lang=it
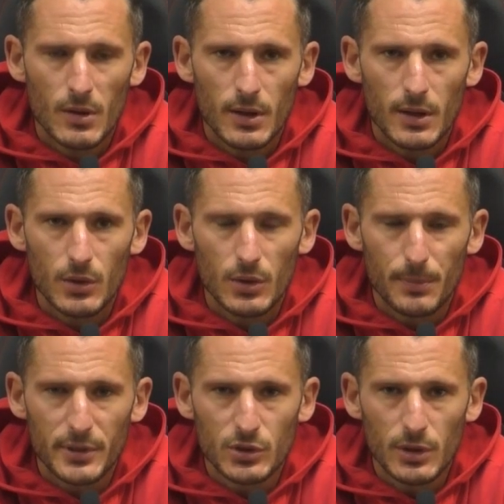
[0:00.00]
Allora,
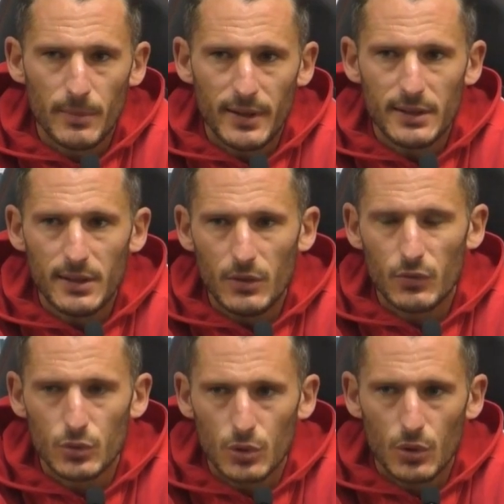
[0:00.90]
personalmente ho
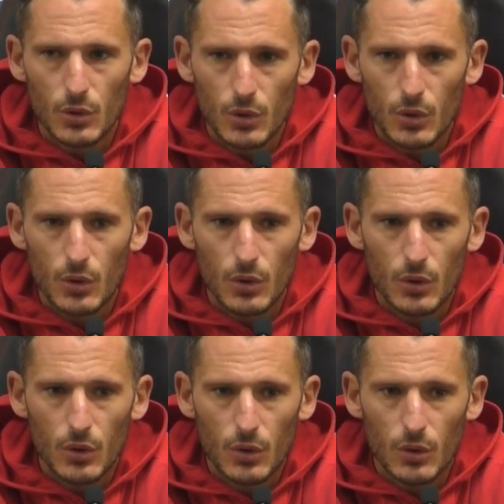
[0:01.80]

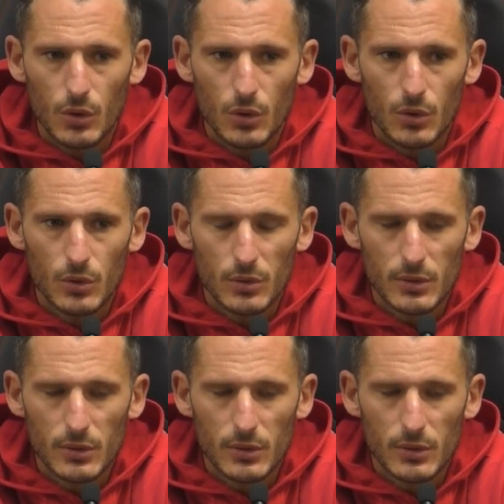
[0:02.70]
avuto